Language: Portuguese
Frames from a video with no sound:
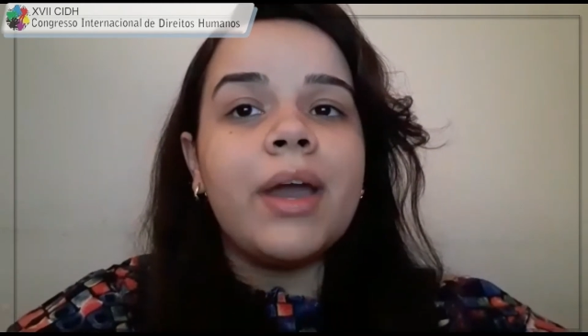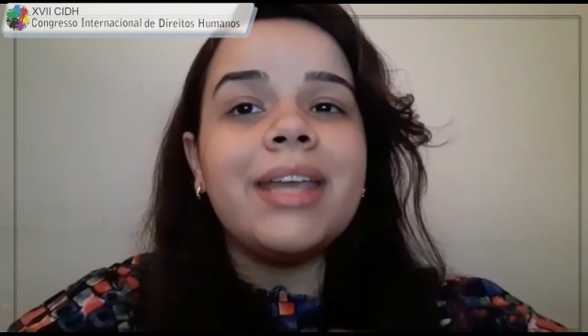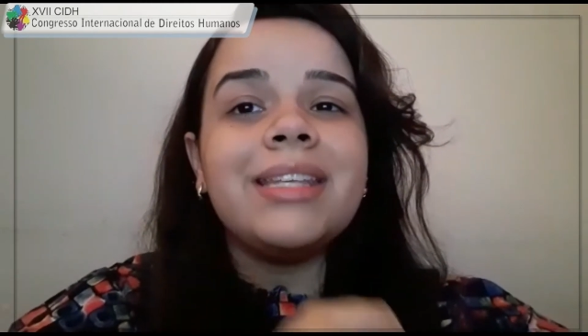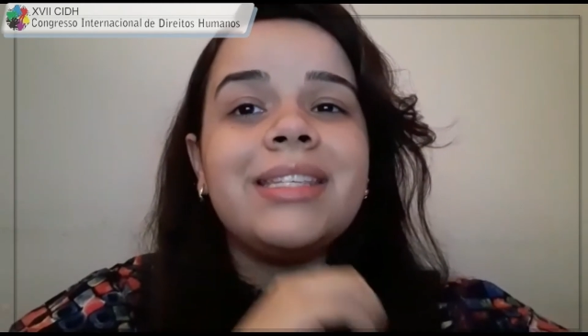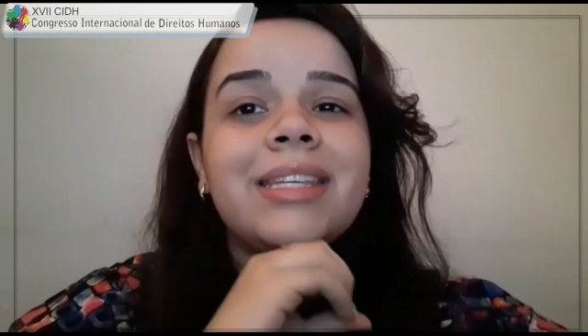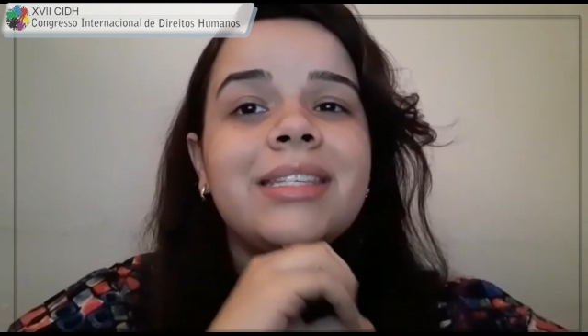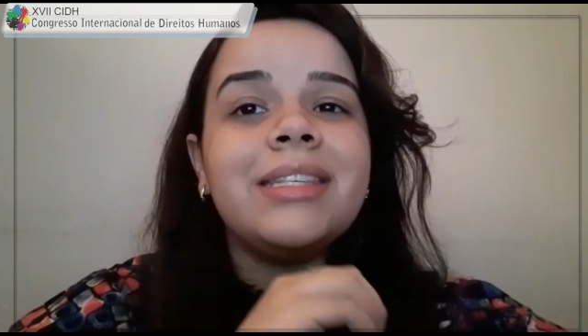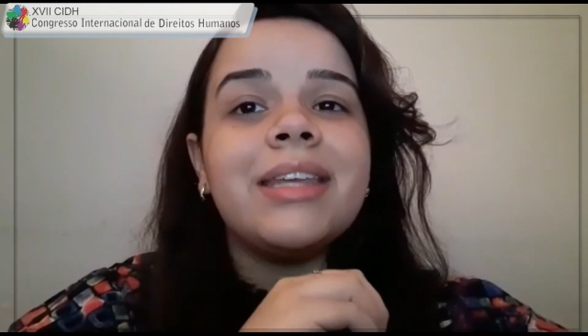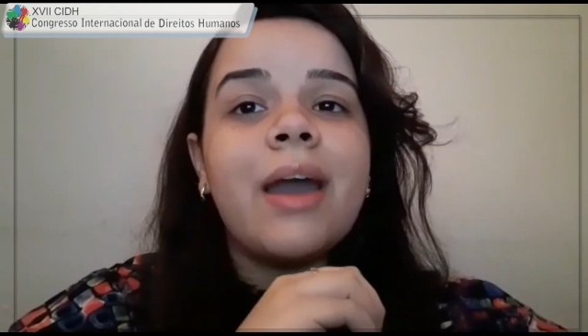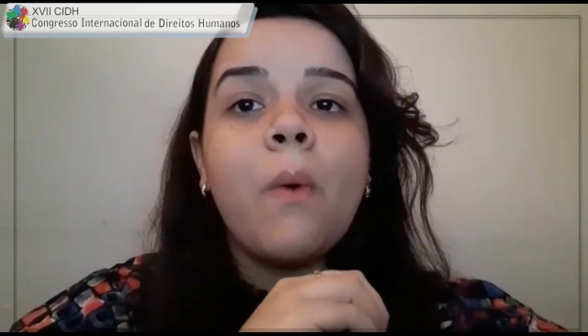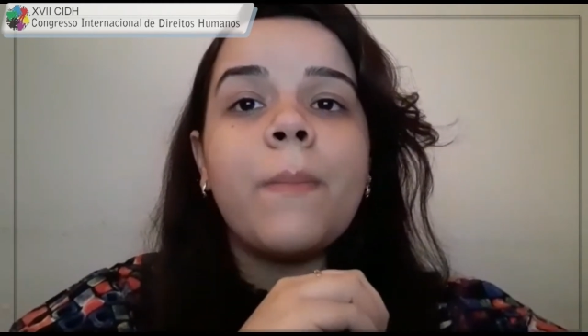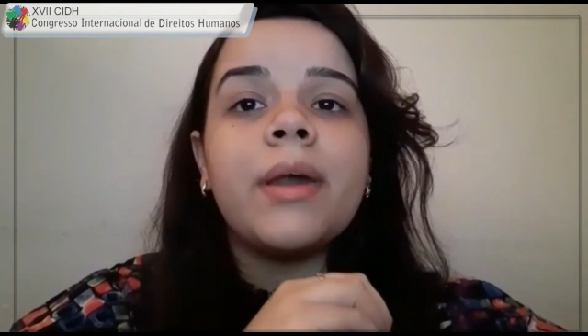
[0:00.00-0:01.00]
é
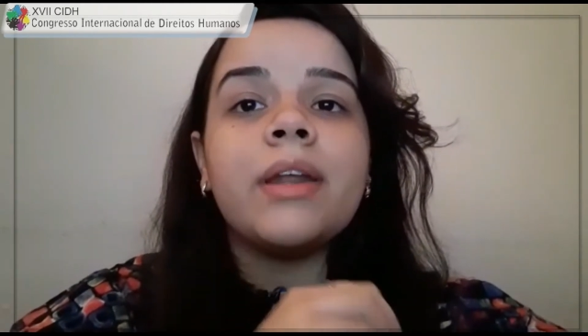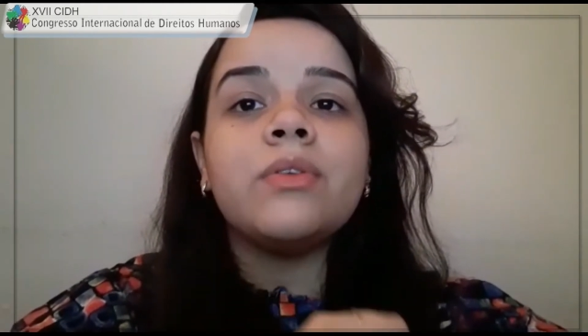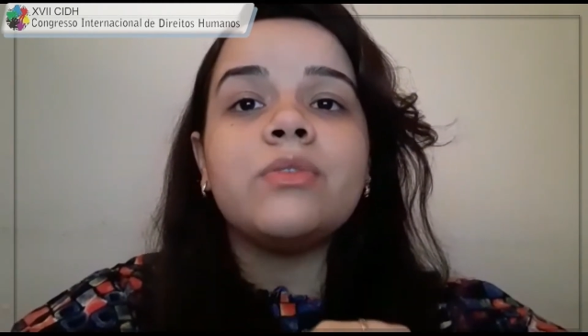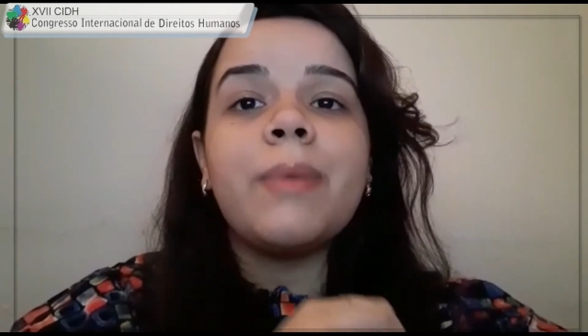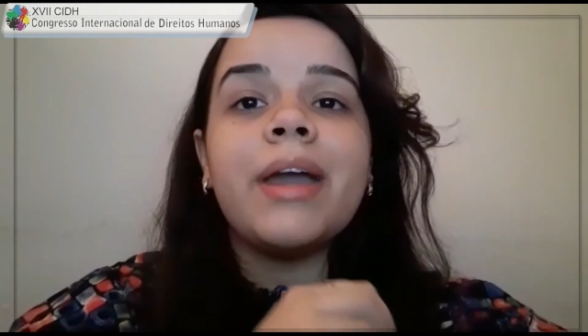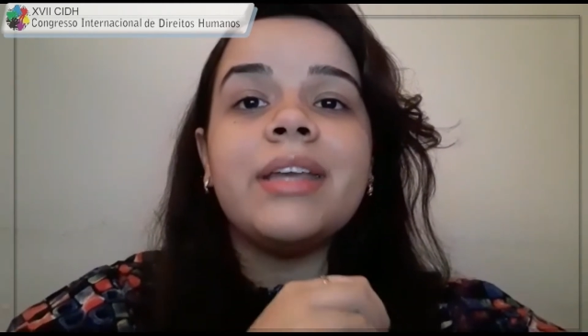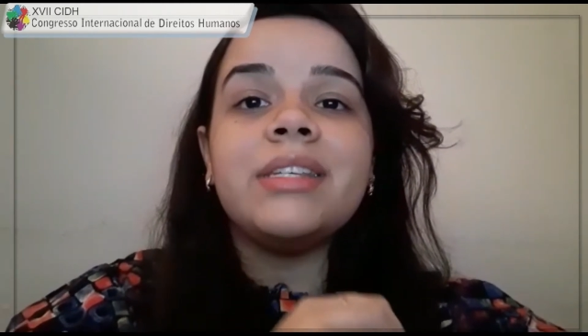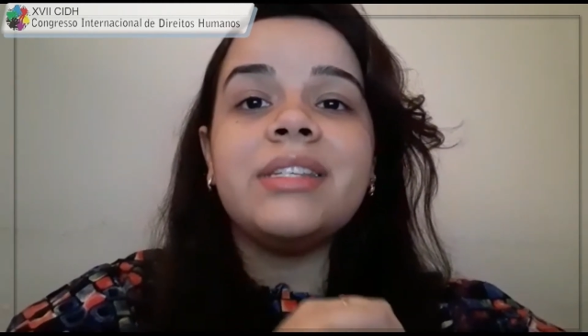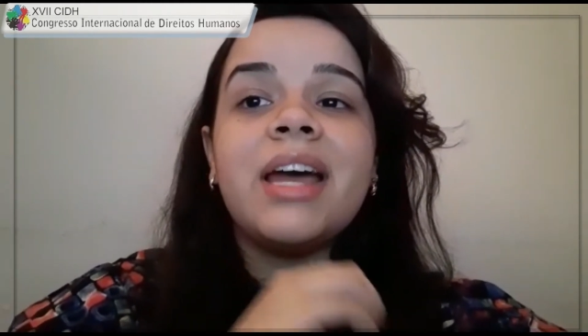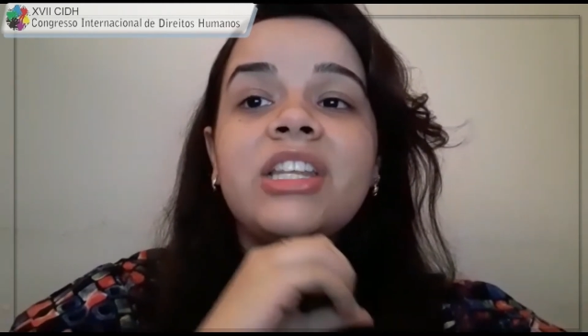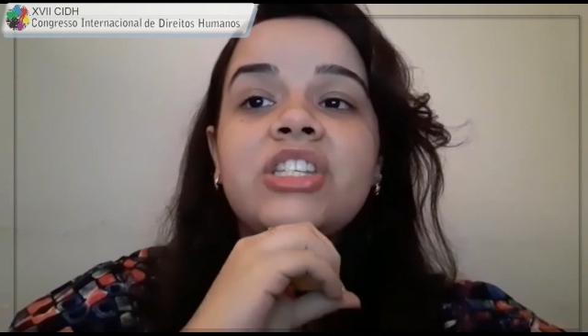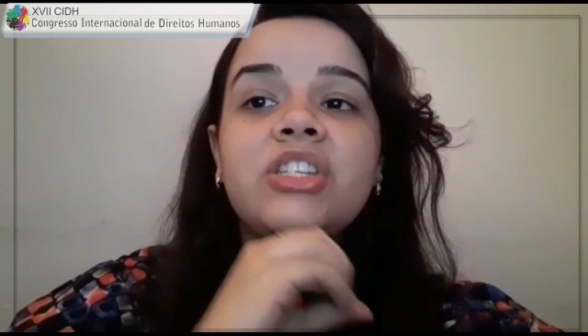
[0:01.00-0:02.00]
essencial para que os países
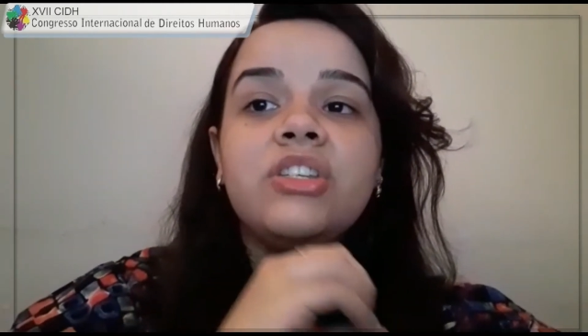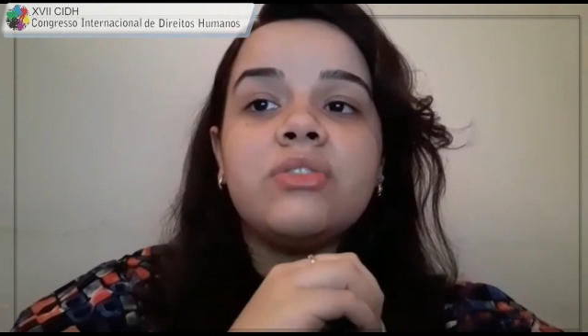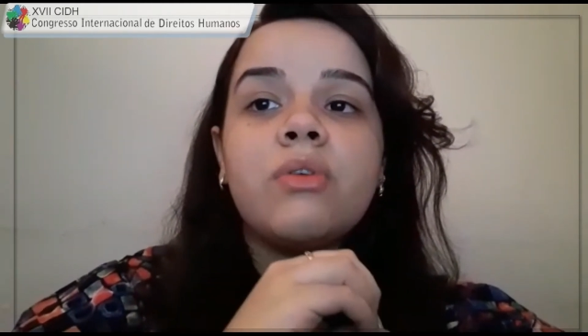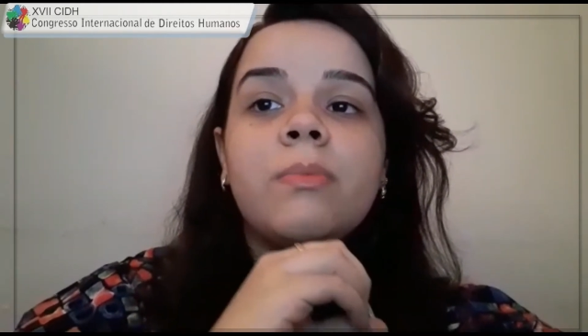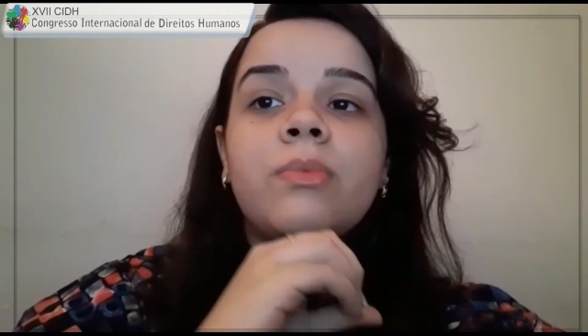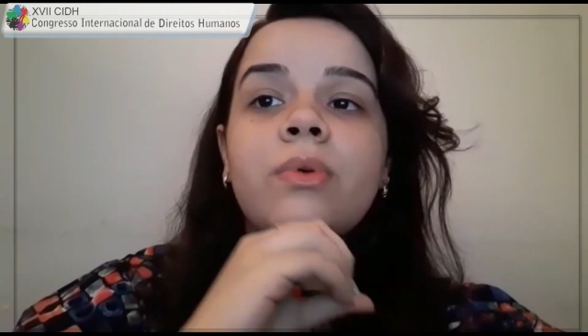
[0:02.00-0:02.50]
atinjam